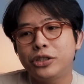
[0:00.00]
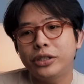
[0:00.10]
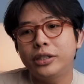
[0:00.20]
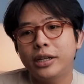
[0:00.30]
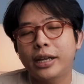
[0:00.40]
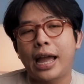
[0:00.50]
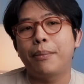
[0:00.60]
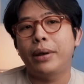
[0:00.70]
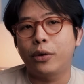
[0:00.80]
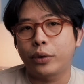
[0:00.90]
นชื่อเรื่องการ
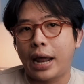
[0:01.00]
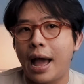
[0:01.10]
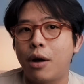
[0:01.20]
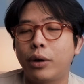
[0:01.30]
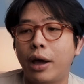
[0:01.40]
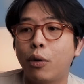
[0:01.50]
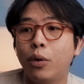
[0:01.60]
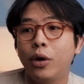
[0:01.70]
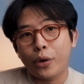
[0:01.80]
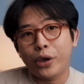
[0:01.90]
ผลิตรองเท้า แล้ว
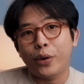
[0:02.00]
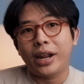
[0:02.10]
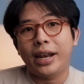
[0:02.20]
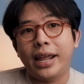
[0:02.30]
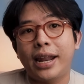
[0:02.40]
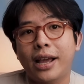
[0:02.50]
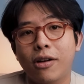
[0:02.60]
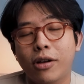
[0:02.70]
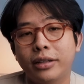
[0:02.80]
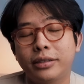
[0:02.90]
โบฮินเรสเนี่ย
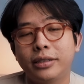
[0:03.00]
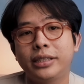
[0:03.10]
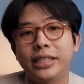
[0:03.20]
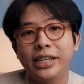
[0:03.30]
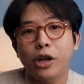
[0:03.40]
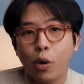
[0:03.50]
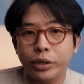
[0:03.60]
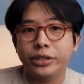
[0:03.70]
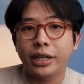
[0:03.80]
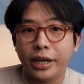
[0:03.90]
ก็เกิดขึ้นที่นอร์
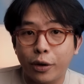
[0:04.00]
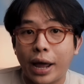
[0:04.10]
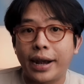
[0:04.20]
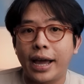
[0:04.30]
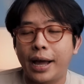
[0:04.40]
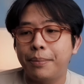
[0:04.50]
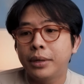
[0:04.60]
วิชเช่นเดียวกันนะครั